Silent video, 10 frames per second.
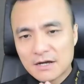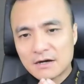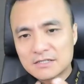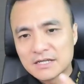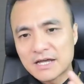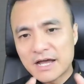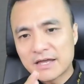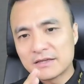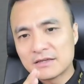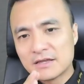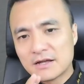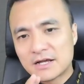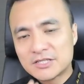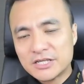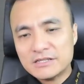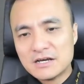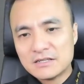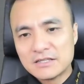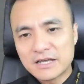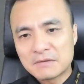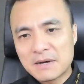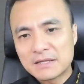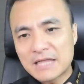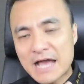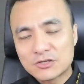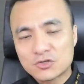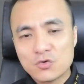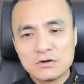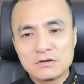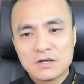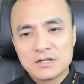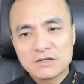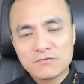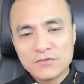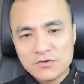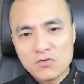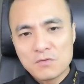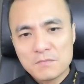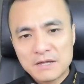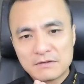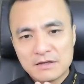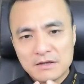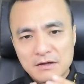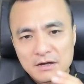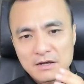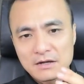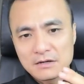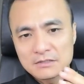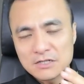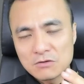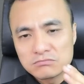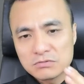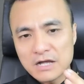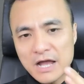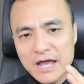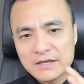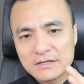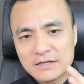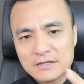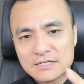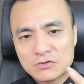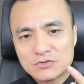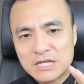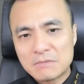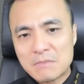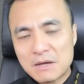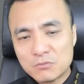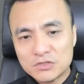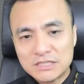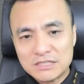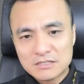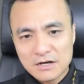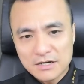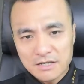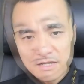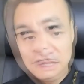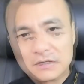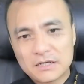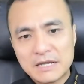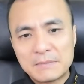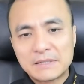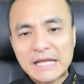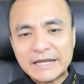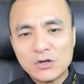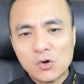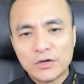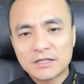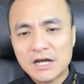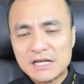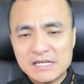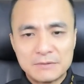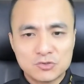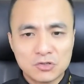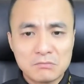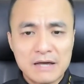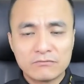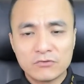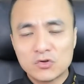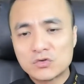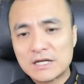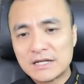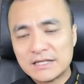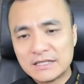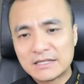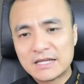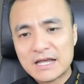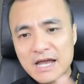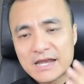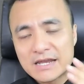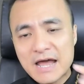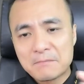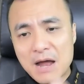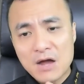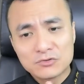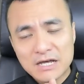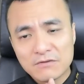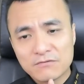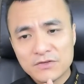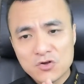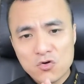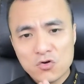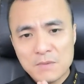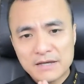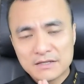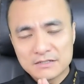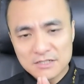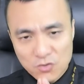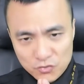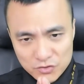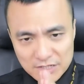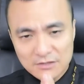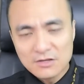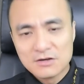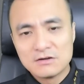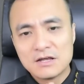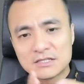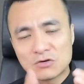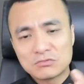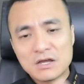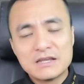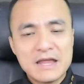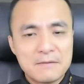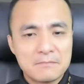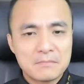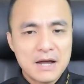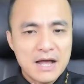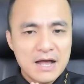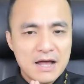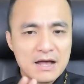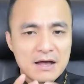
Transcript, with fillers: ở trên cái ờ, trình đơn này các bạn thả xuống trong video của mình ờ, ờ, trong cái giao diện mà bạn muốn chỉnh sửa đấy à, để mà thay đổi cái thời điểm xuất bản video đã lên lịch hãy đảm bảo rằng video của bạn ở chế độ riêng tư trong thời điểm mà